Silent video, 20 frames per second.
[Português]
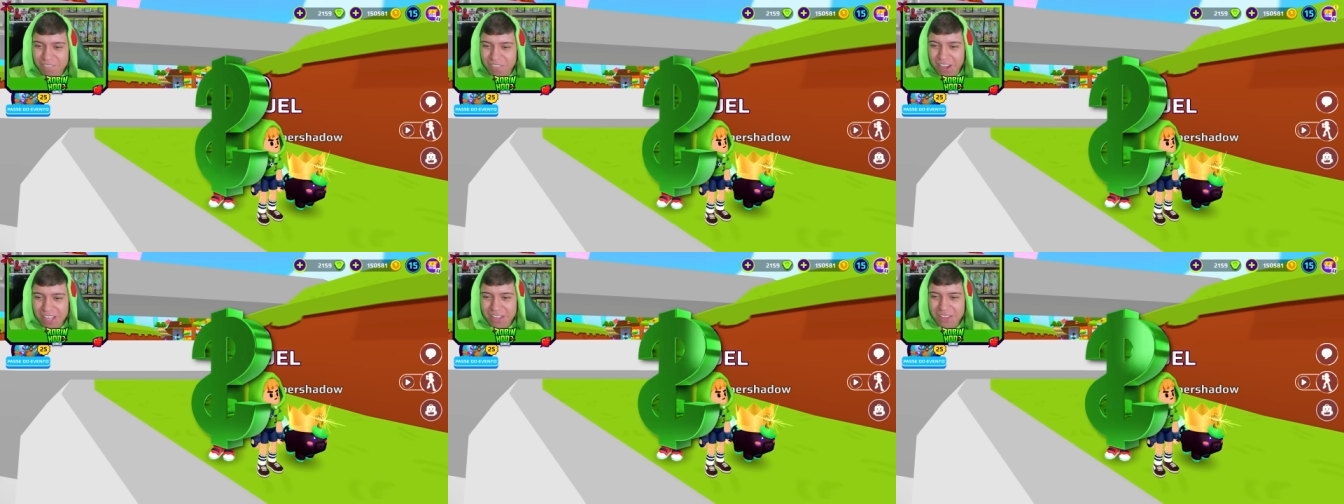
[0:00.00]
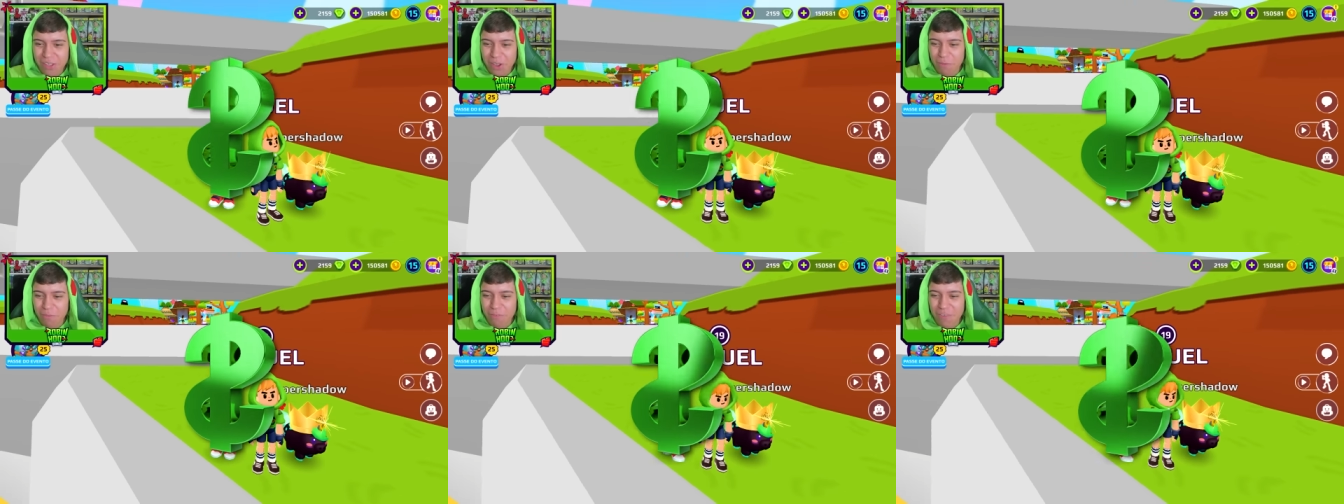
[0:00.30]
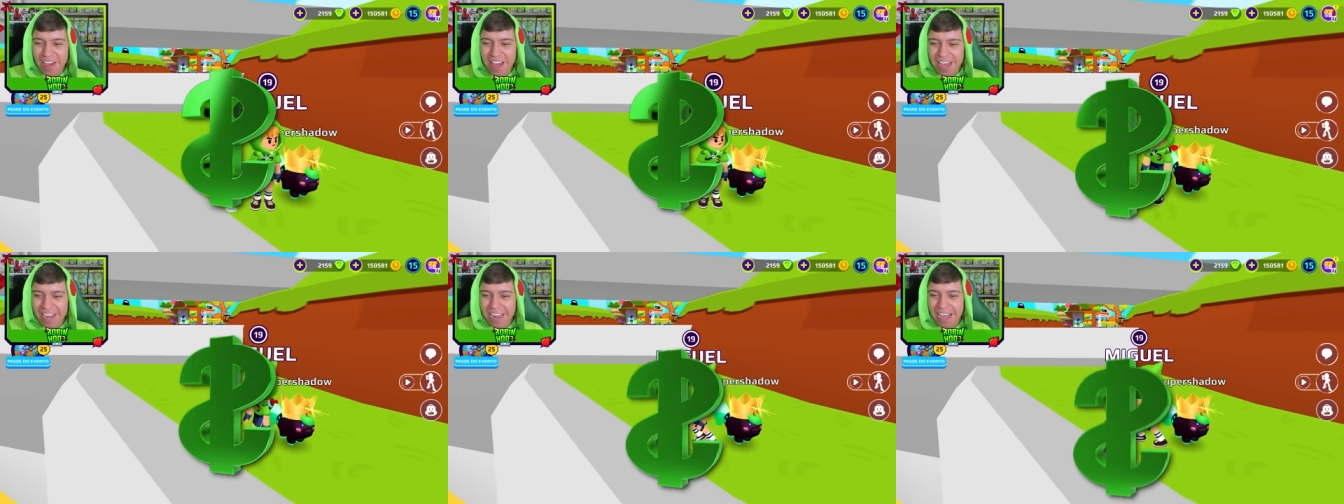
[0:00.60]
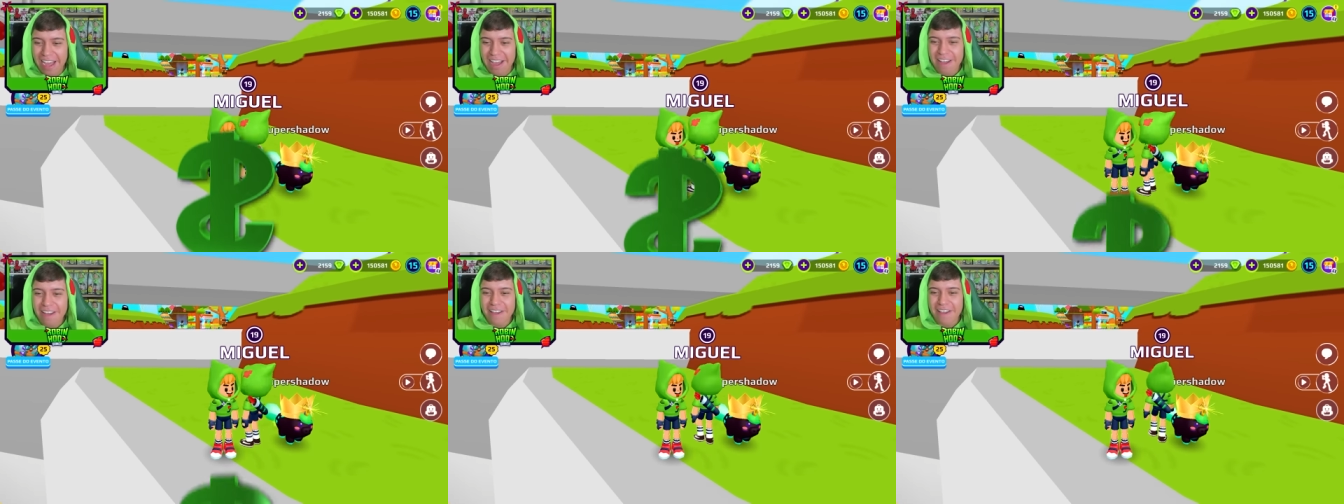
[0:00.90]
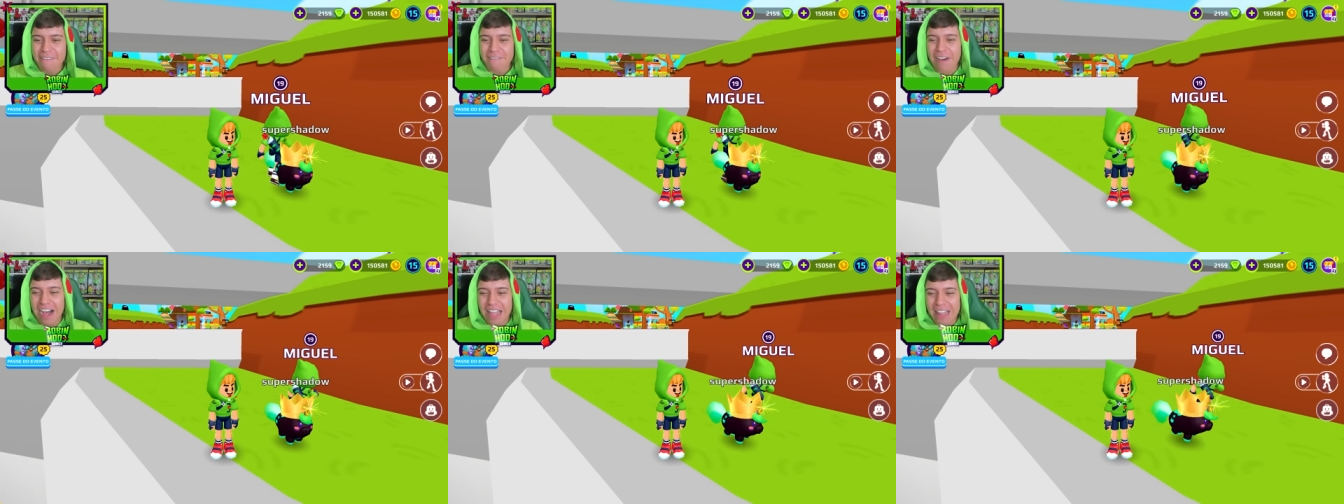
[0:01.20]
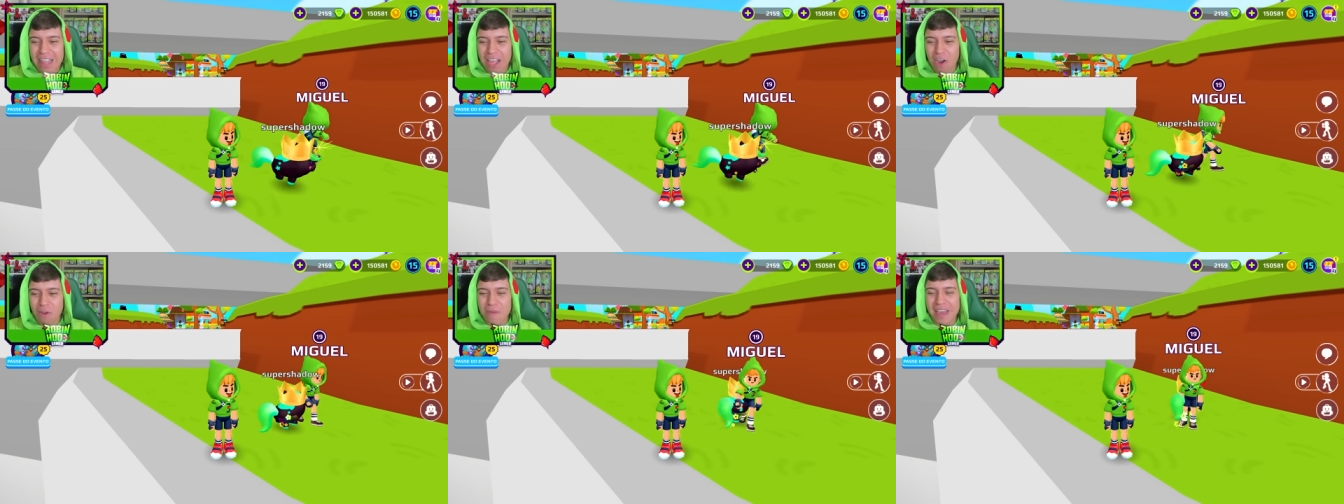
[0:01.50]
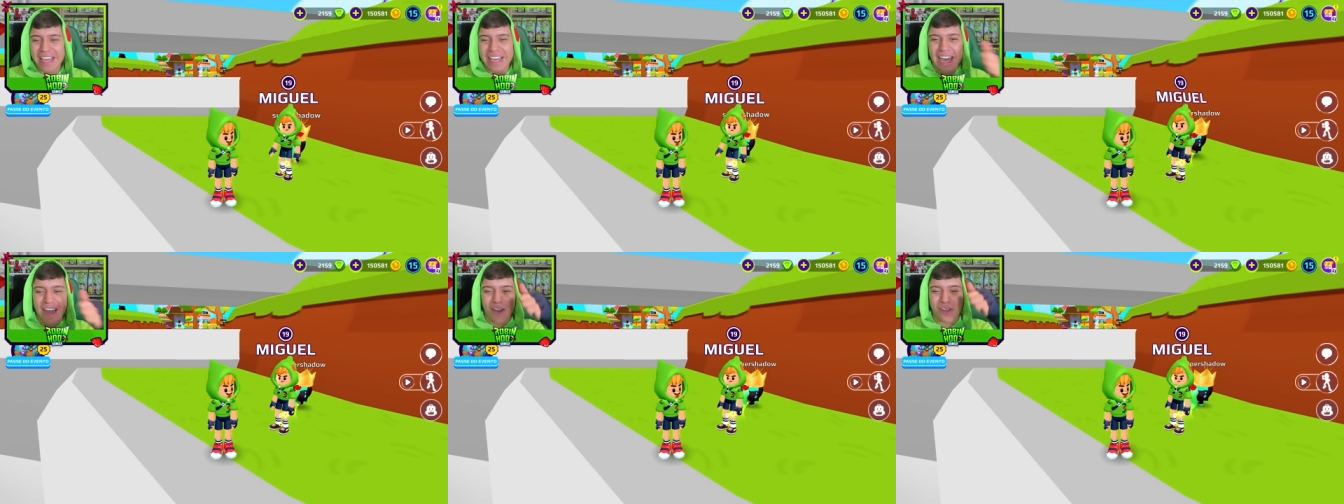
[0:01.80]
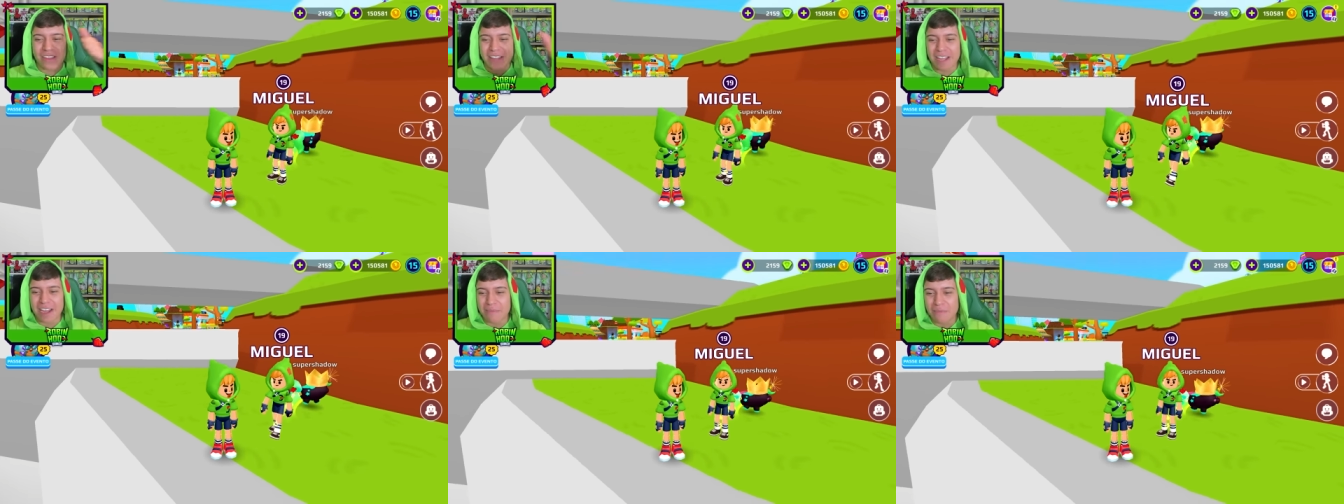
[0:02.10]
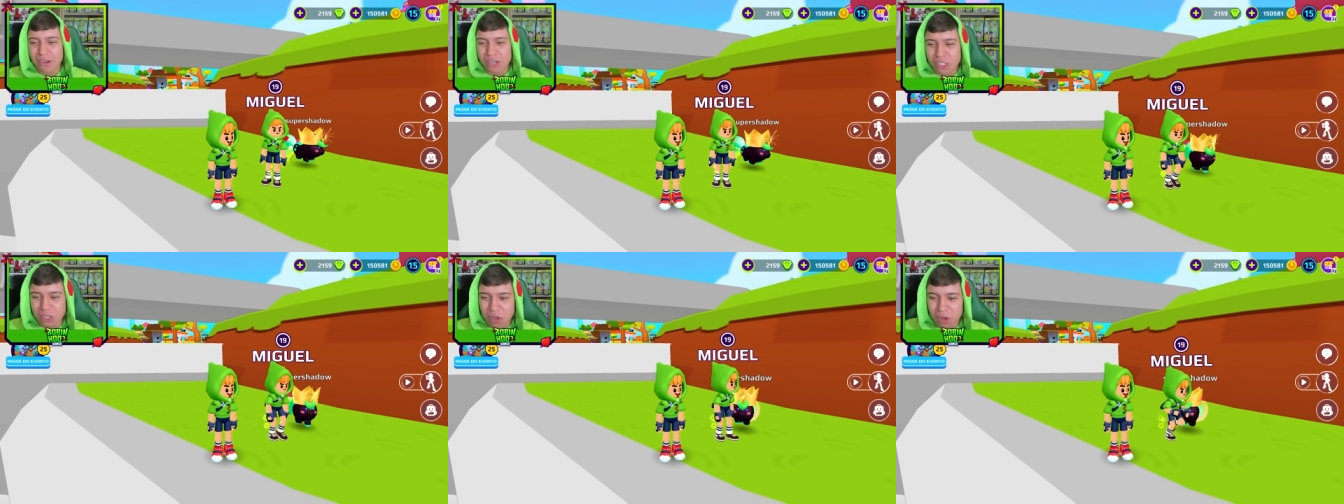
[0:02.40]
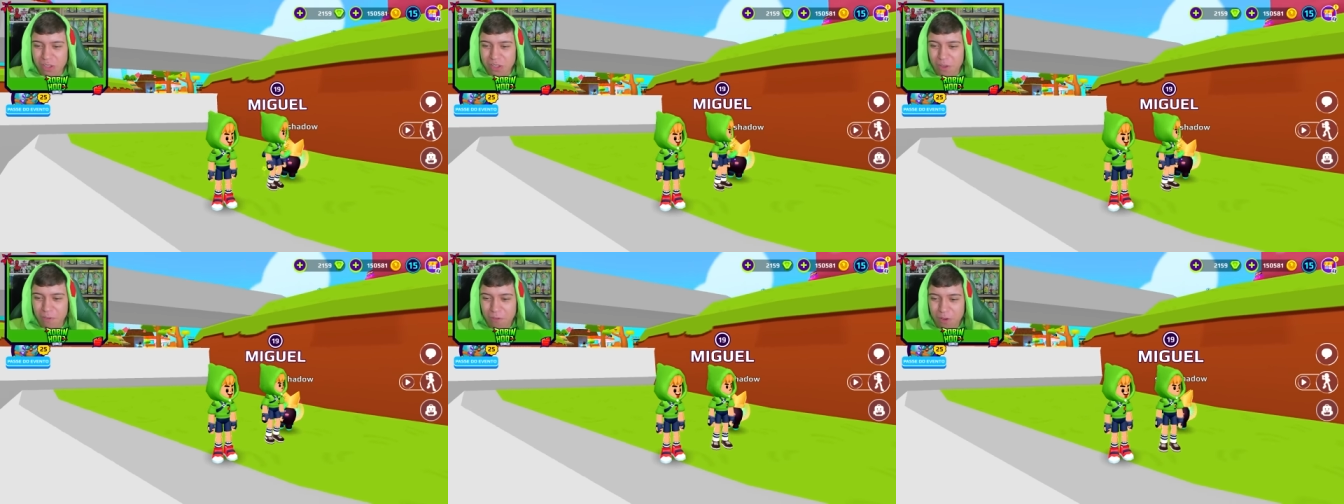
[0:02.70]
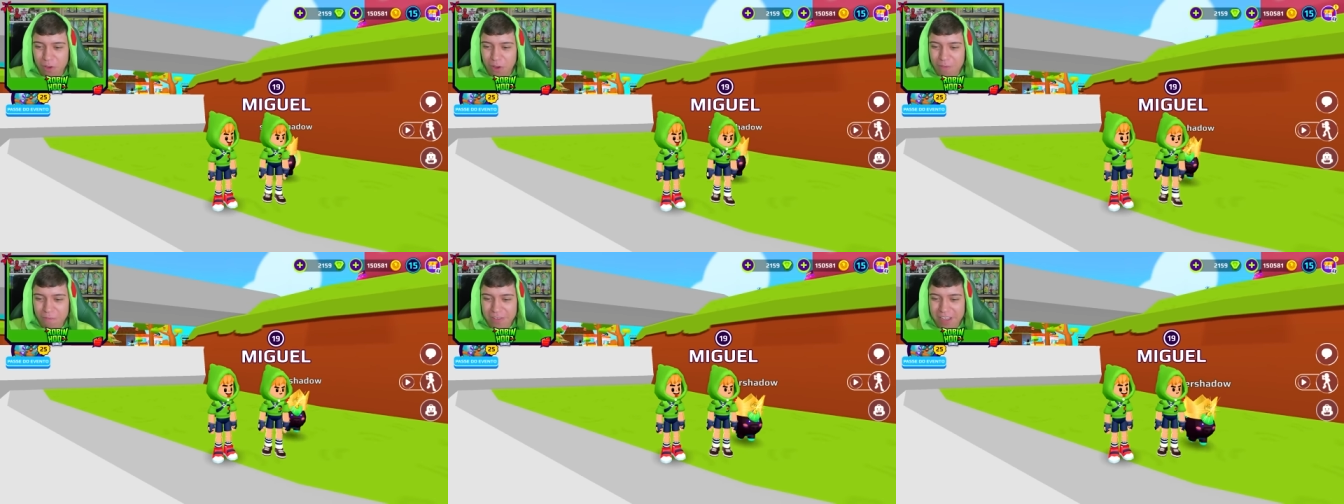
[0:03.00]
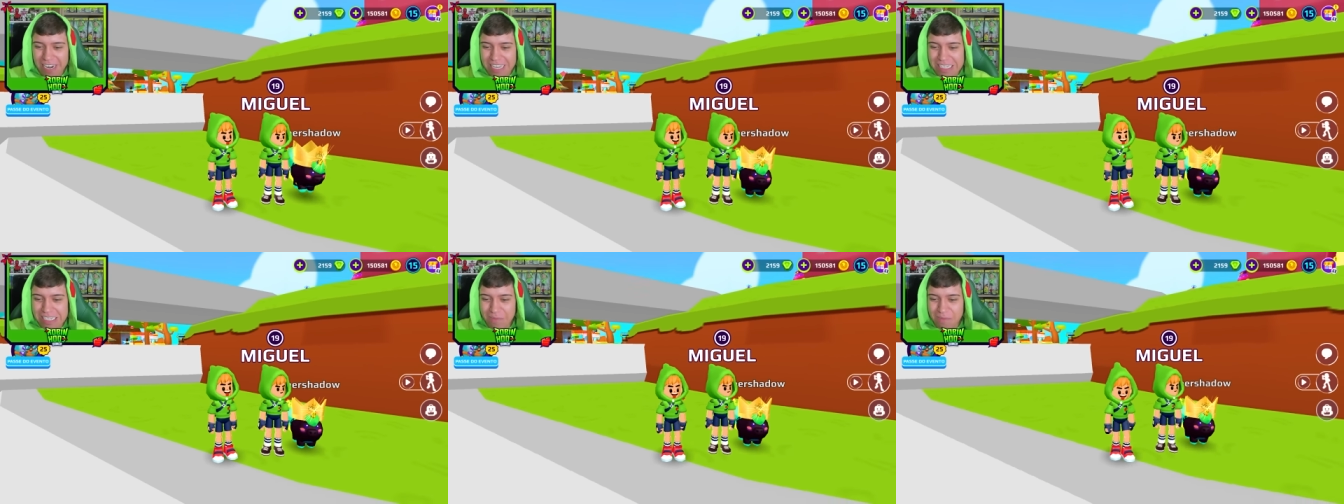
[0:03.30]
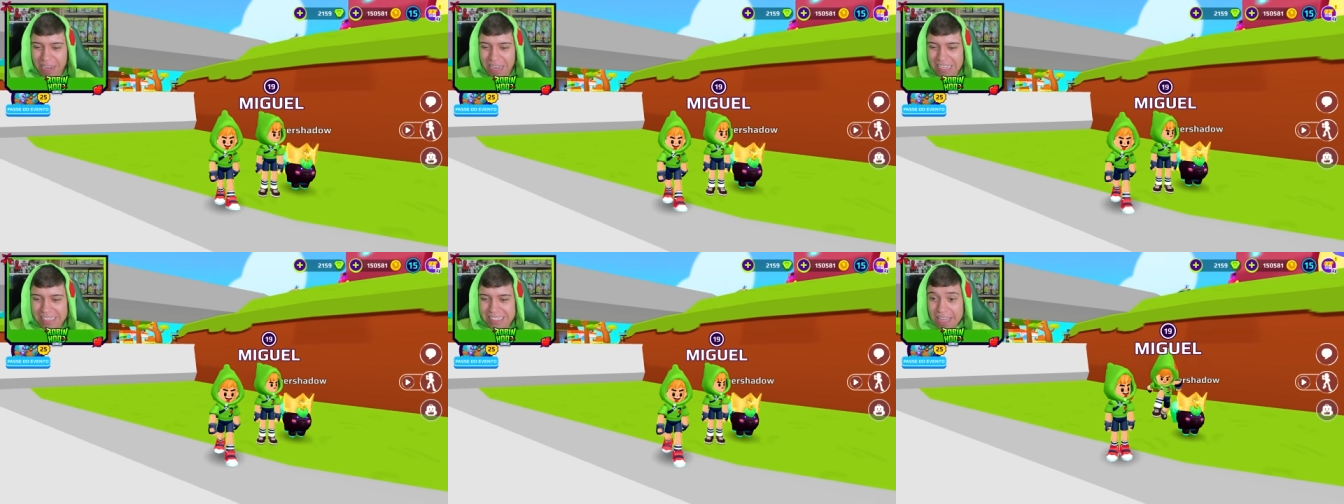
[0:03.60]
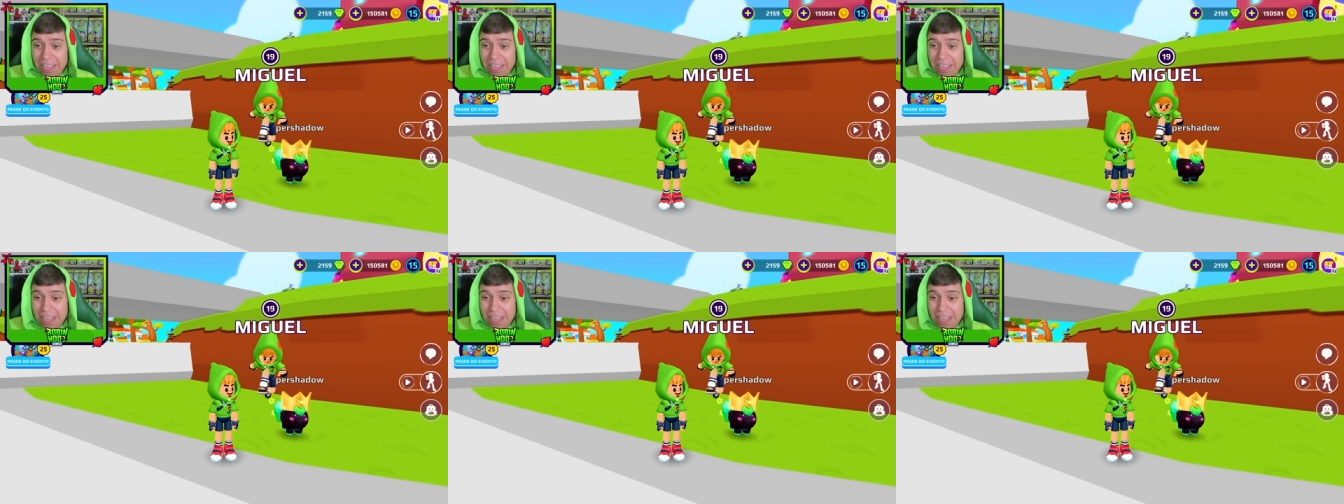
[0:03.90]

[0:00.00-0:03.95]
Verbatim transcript: Muito fera! Valeu, Miguel, tamo junto, ficou fera demais.